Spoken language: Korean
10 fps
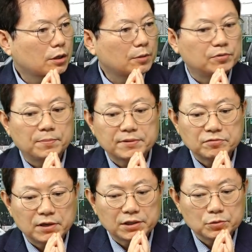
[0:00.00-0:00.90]
예, 블랙박스
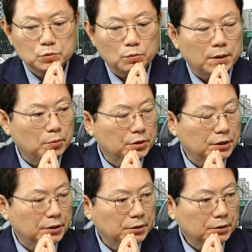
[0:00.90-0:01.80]
화각이 좀 좁아
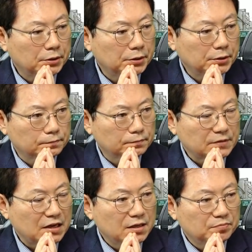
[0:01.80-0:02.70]
보이네요.
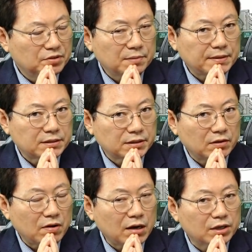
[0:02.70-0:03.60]
블랙박스가
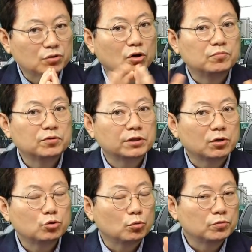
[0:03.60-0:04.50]
화각이 넓은
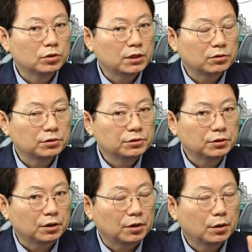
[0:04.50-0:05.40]
것하고 좁은
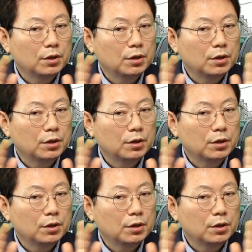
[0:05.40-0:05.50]
것하고는요.